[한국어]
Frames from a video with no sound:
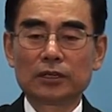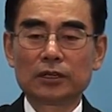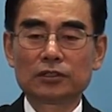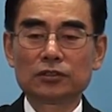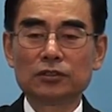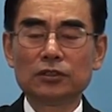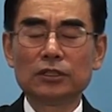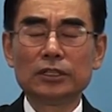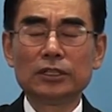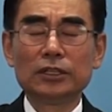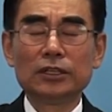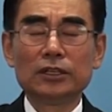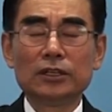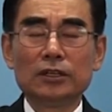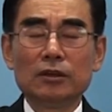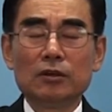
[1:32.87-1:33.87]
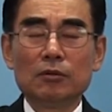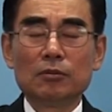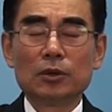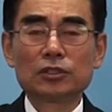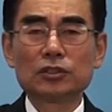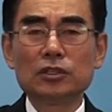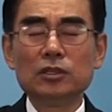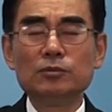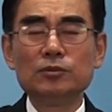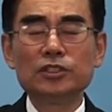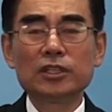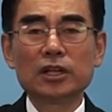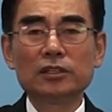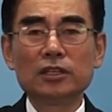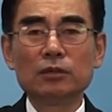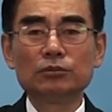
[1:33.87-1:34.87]
그래서 벌써
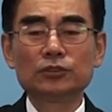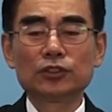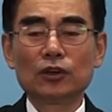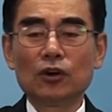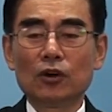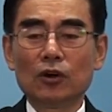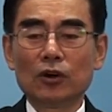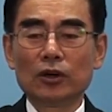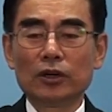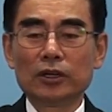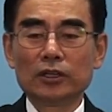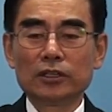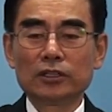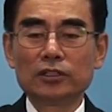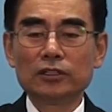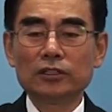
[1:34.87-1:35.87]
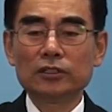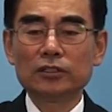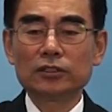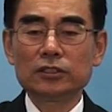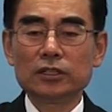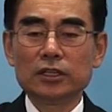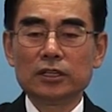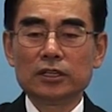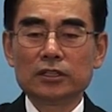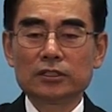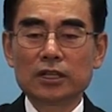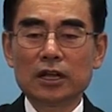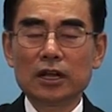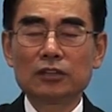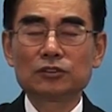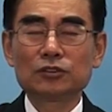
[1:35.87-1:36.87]
임신할 때부터 그
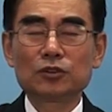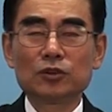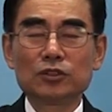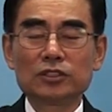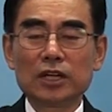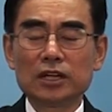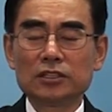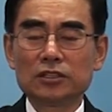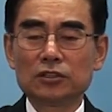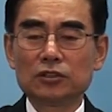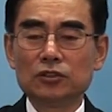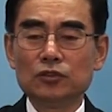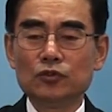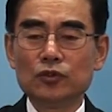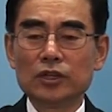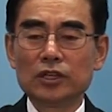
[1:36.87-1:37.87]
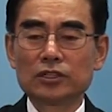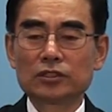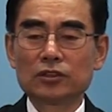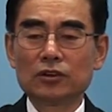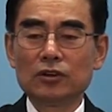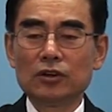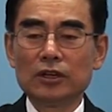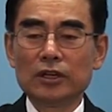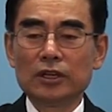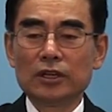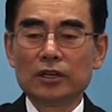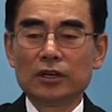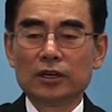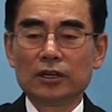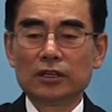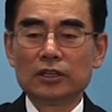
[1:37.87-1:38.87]
사랑스러운 자녀를 위해서
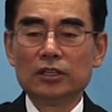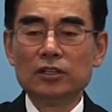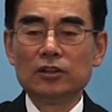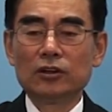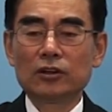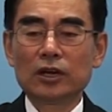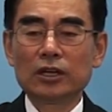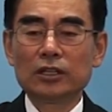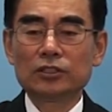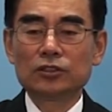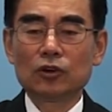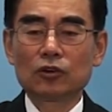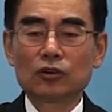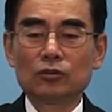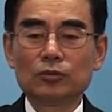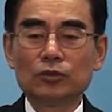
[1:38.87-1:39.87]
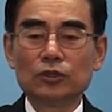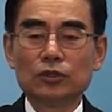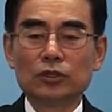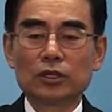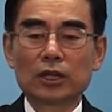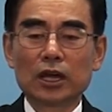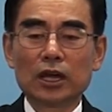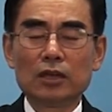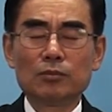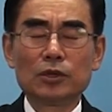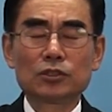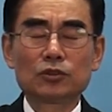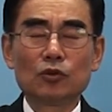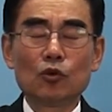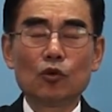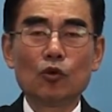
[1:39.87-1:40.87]
1년간 적금을
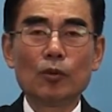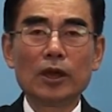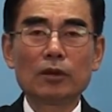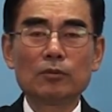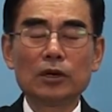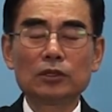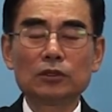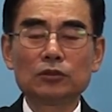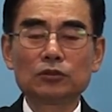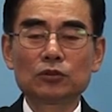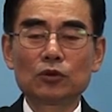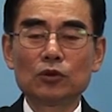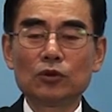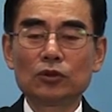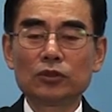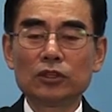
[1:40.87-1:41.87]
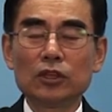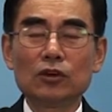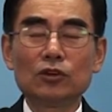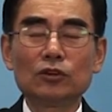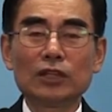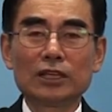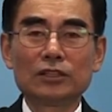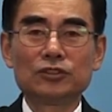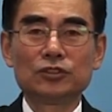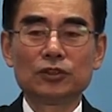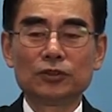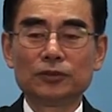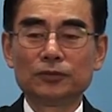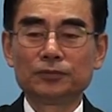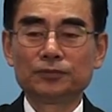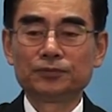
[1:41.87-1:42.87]
가입해서 500만 원으로 떼어놨죠.